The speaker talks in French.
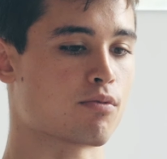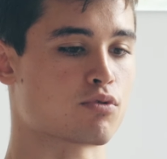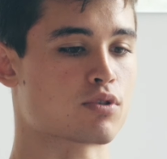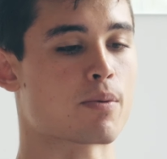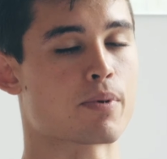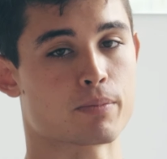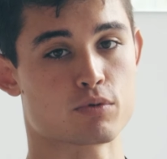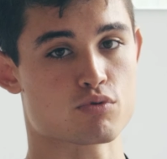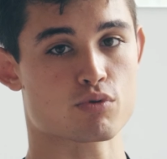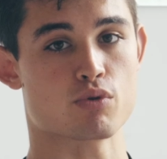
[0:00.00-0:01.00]
ça permet
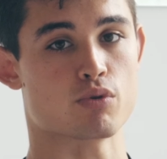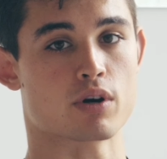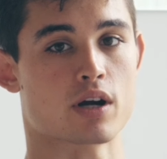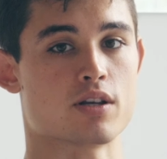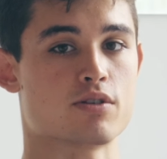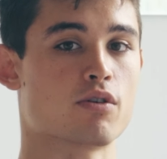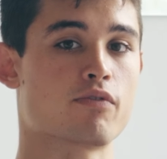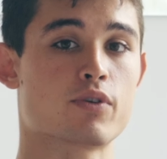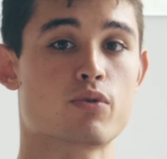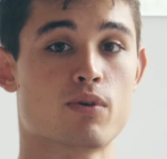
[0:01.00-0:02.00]
toujours de réaliser en
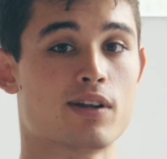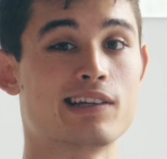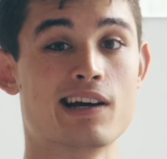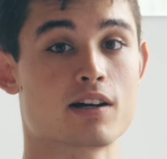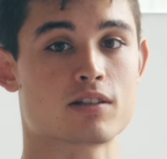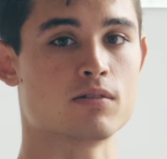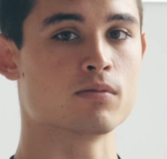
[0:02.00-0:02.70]
fait les gains acquis.